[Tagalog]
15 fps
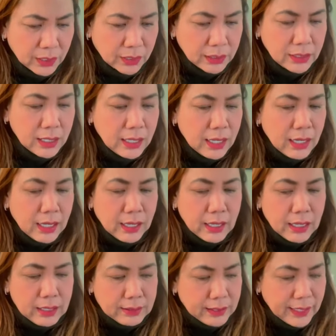Okay?
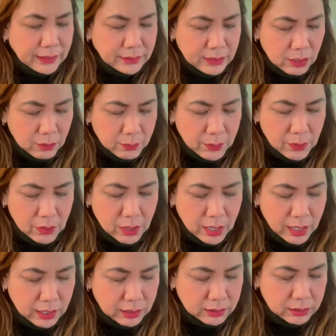Right now
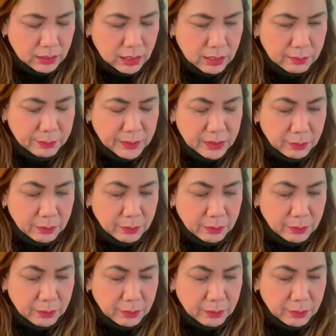po, ang uh,